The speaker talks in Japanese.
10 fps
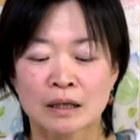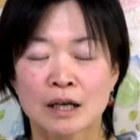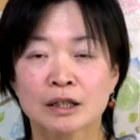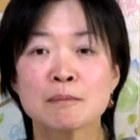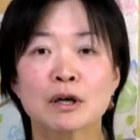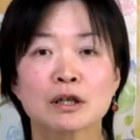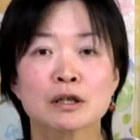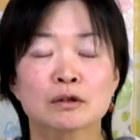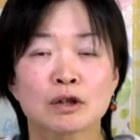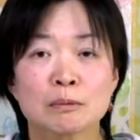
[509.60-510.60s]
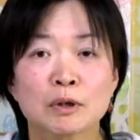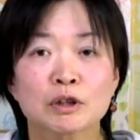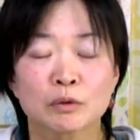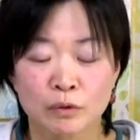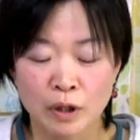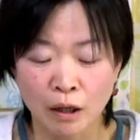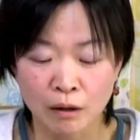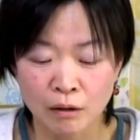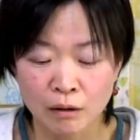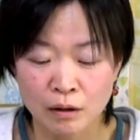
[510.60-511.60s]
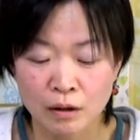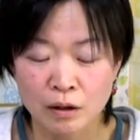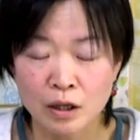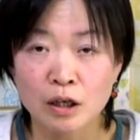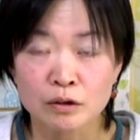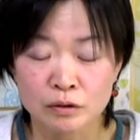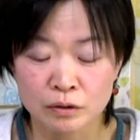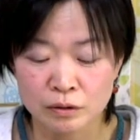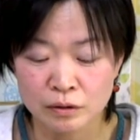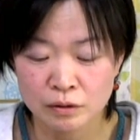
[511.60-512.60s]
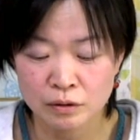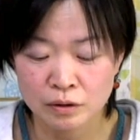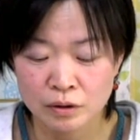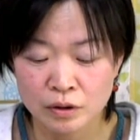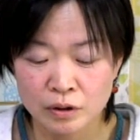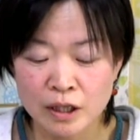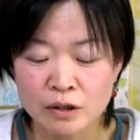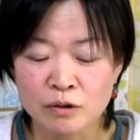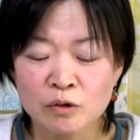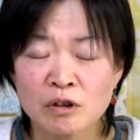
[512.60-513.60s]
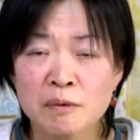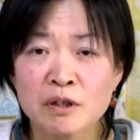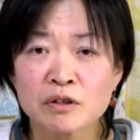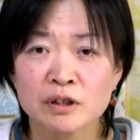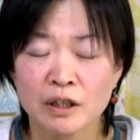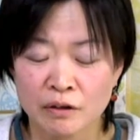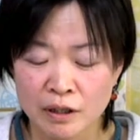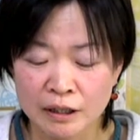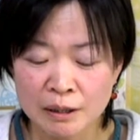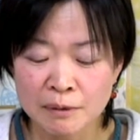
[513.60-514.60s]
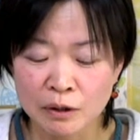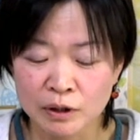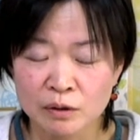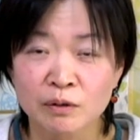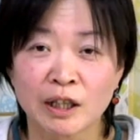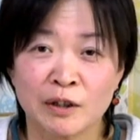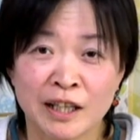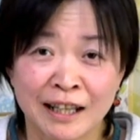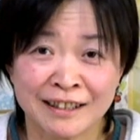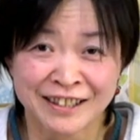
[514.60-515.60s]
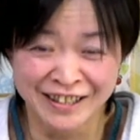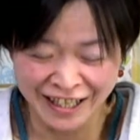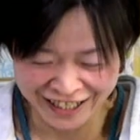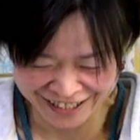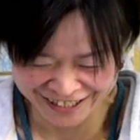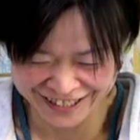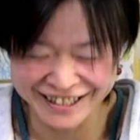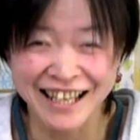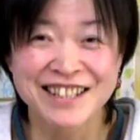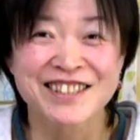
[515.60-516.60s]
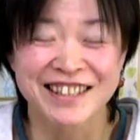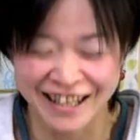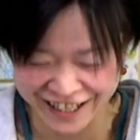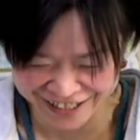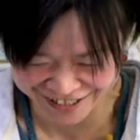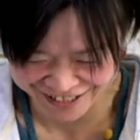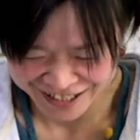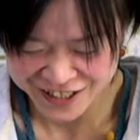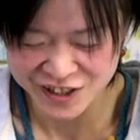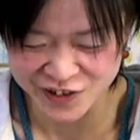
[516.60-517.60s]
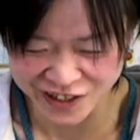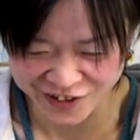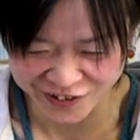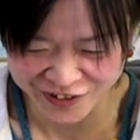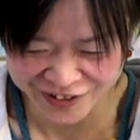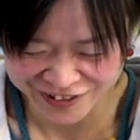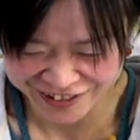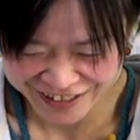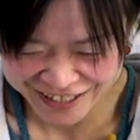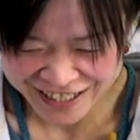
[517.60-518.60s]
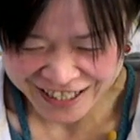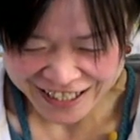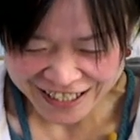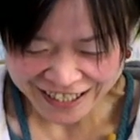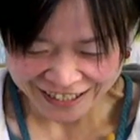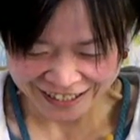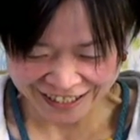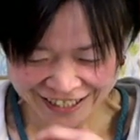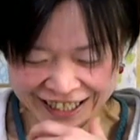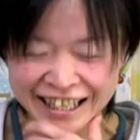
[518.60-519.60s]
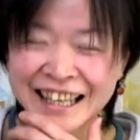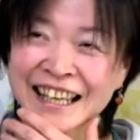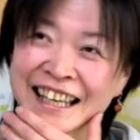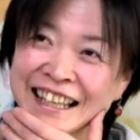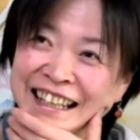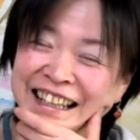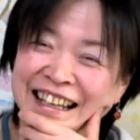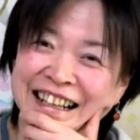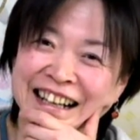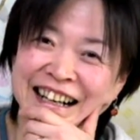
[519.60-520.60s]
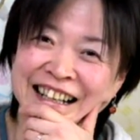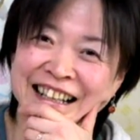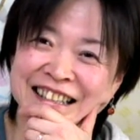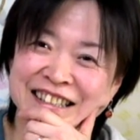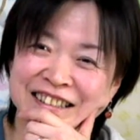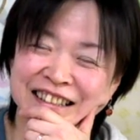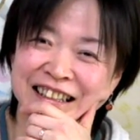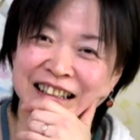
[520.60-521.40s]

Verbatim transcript: 頭いいって言いますよねカラスえずんどこベロンテさんより頭良さそうだよねなんつってなんつって超ひどいのええース